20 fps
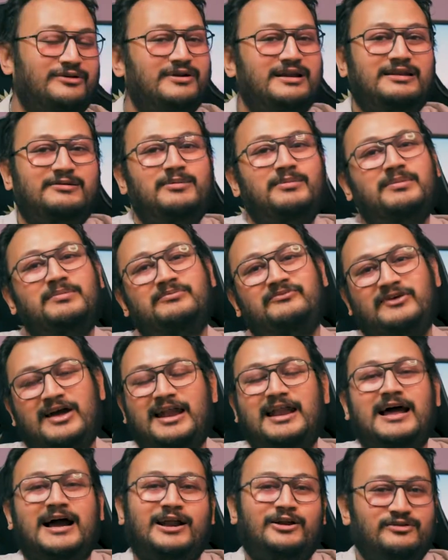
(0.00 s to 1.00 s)
টোয়েন্টি এমএম ফ্যান
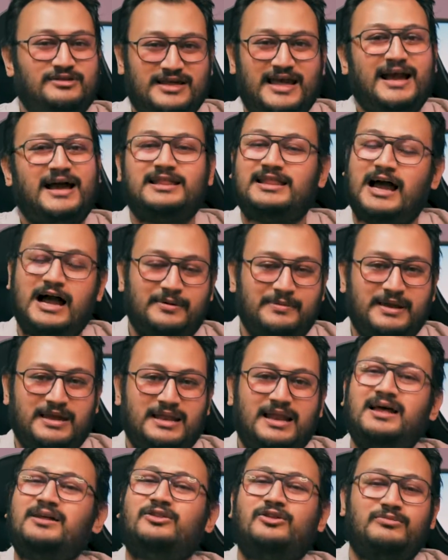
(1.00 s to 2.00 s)
লাগানোর জায়গা থাকবে
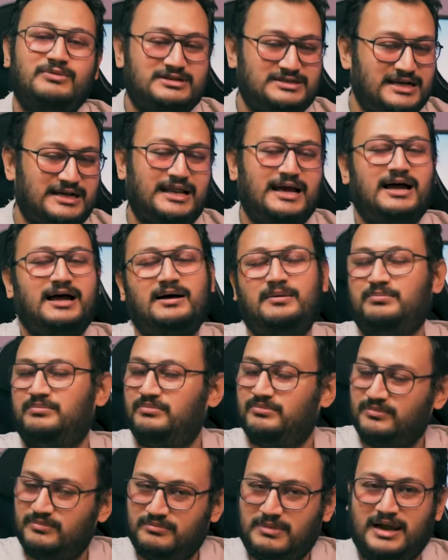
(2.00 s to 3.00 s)
কিনা তবে সেটা
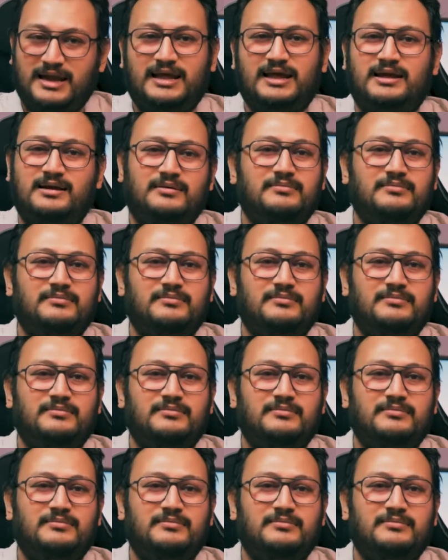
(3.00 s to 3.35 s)
মানে